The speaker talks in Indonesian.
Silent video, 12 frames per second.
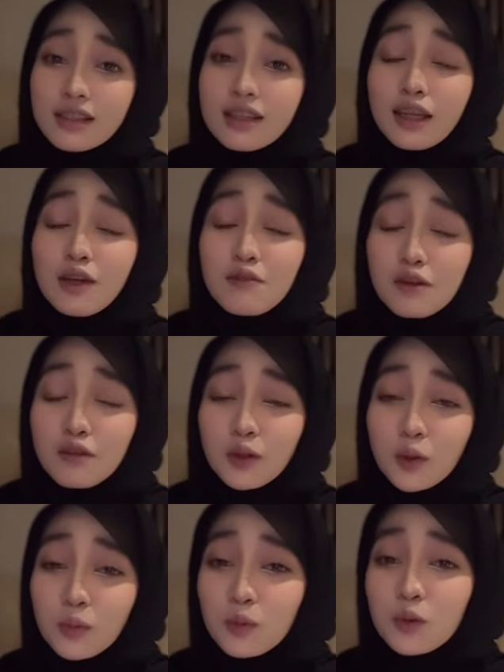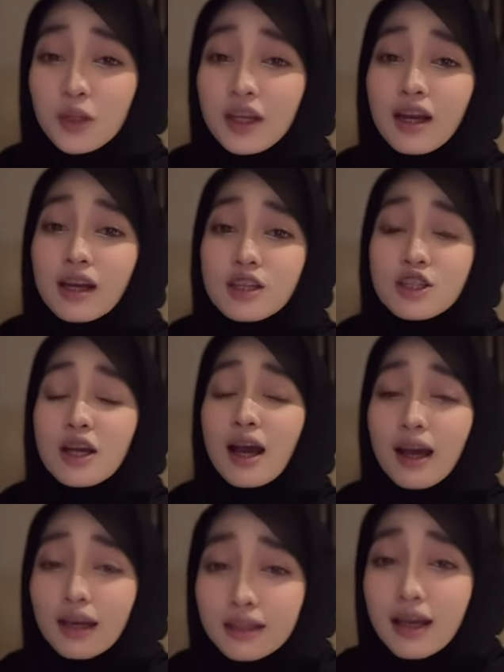Jadi Feve tuh punya
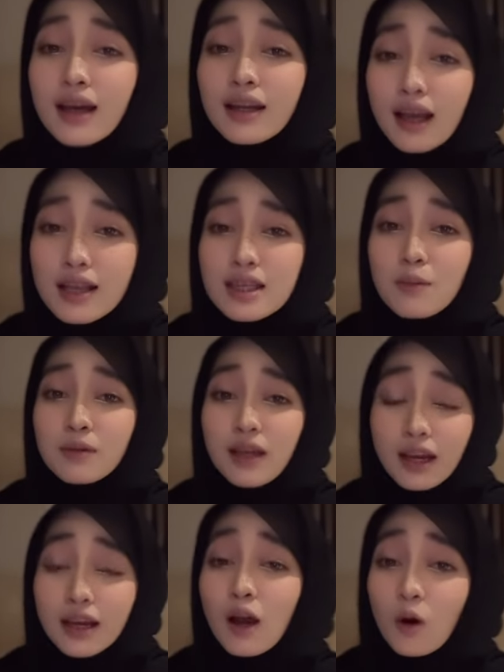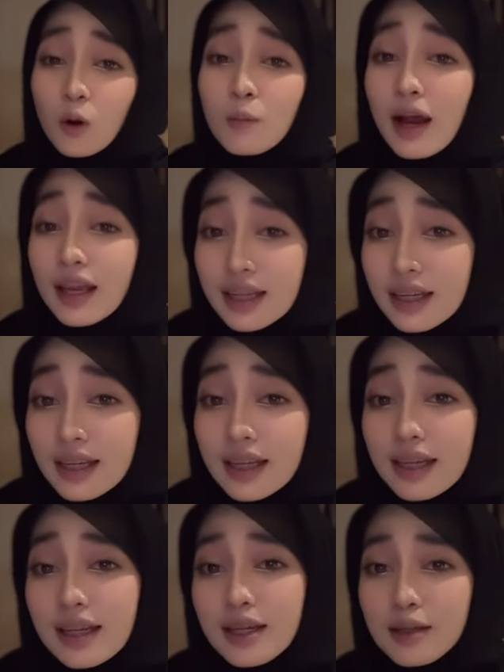syahadah nasab dari nakobah ini.